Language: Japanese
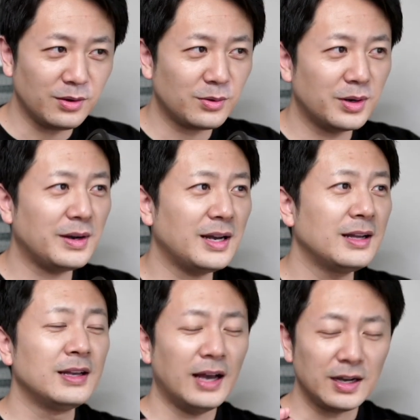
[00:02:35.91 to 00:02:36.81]
これは
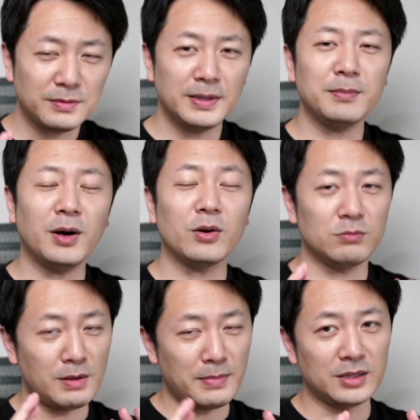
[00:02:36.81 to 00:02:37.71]
あくまでもこの
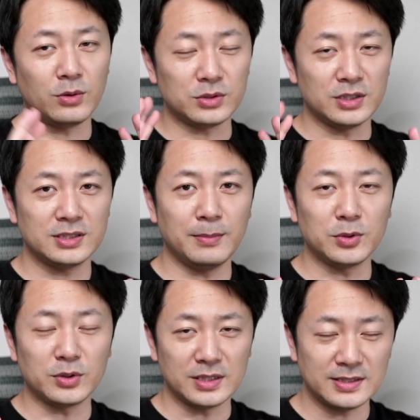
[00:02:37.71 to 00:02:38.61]
まま日本語にしたも
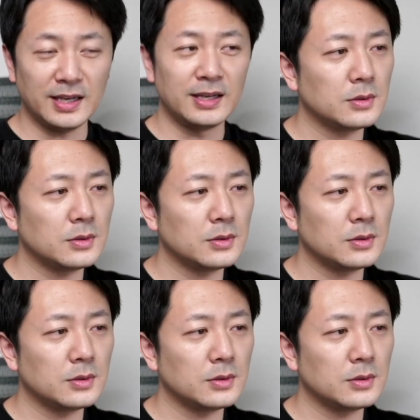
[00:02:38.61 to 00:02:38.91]
のですね。